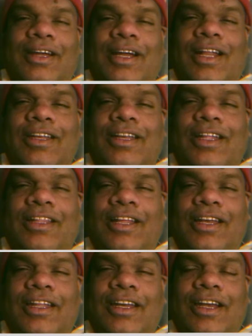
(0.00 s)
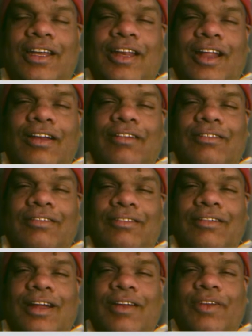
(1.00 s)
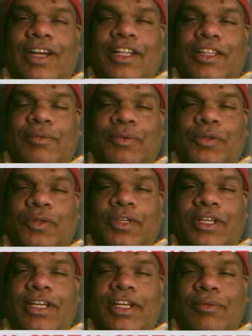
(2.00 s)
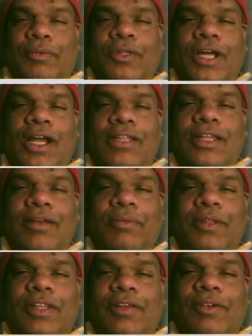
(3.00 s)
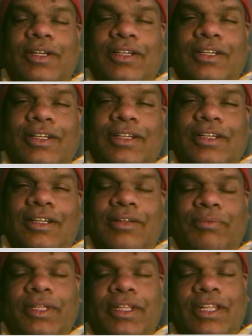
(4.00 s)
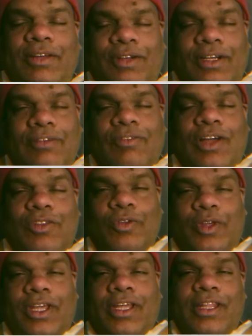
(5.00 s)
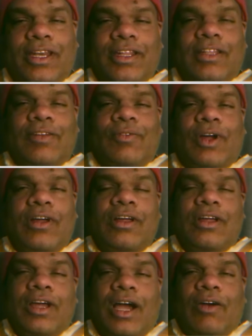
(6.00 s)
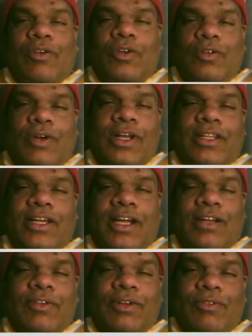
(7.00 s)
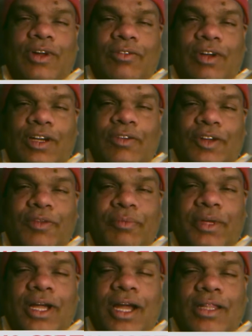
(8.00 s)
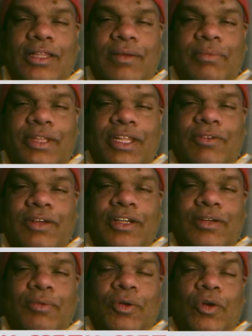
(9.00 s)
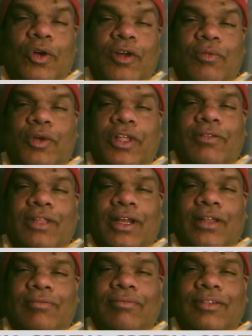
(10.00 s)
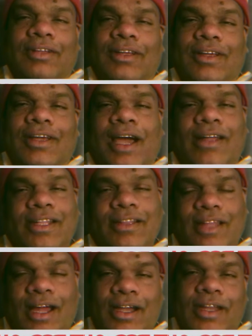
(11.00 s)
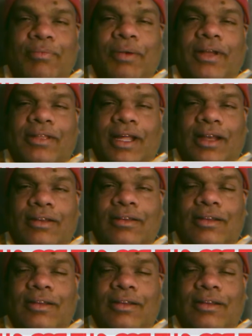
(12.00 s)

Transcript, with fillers: கிணற்றிலே தண்ணீர் அள்ளினால் கணவன் அழைத்த போது என்கின்ற போது காலத்தால் பிந்தியவள் பிந்தியவள் வாசுகி அதே நேரத்தில் வா அவளோடு வாழ்ந்த கணவன் வா வள்ளுவனும் காலத்தால் பிந்தியவன் என்று பொருள் கொள்ள முடியும் தானே அதை தாண்டி பார்த்தால்